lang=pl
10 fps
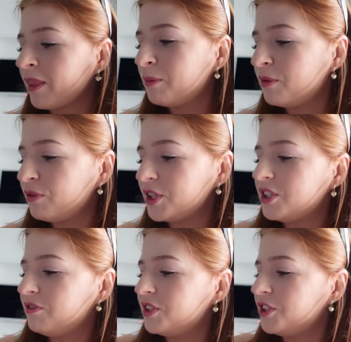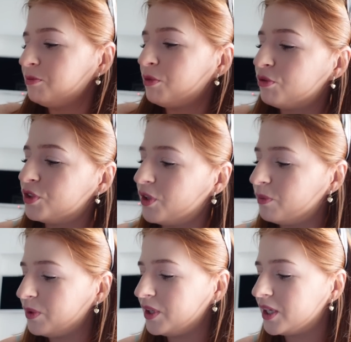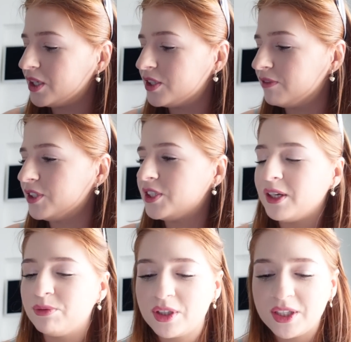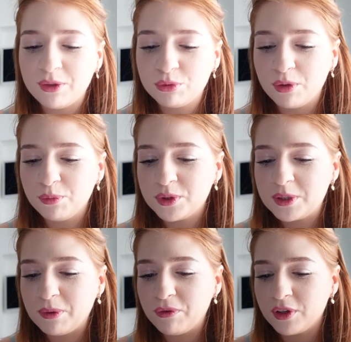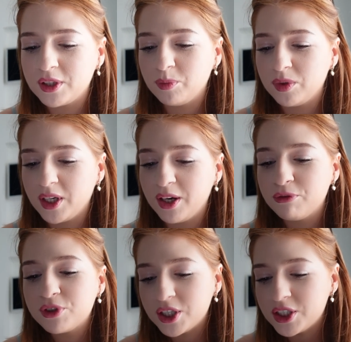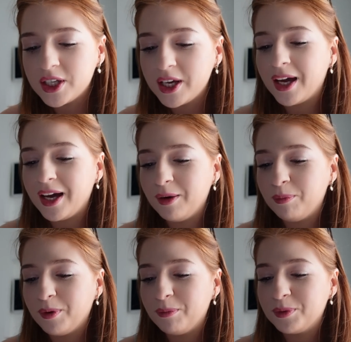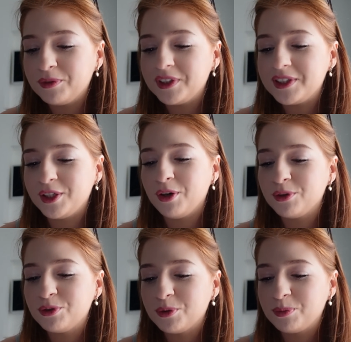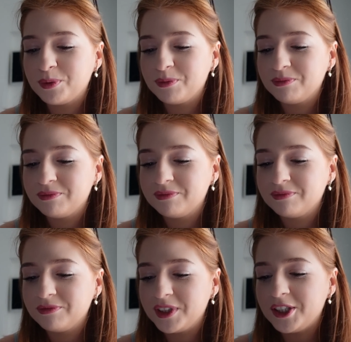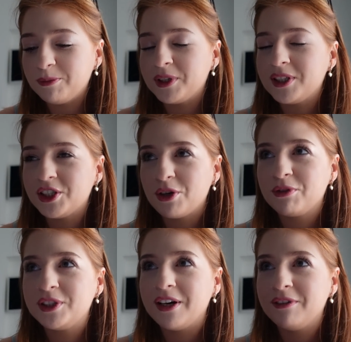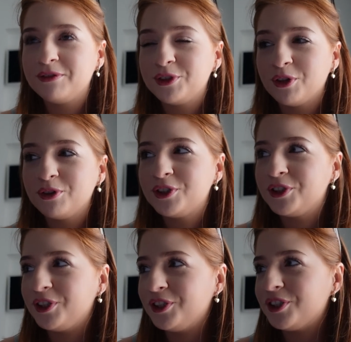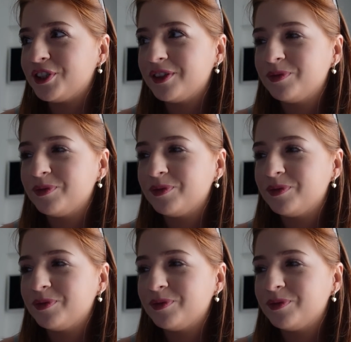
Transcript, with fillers: Bo właśnie widzieliśmy różne opinie, że wiecie, na przykład autobus z powrotem odjechał wcześniej, albo było więcej osób, więcej pasażerów chciało wsiąść niż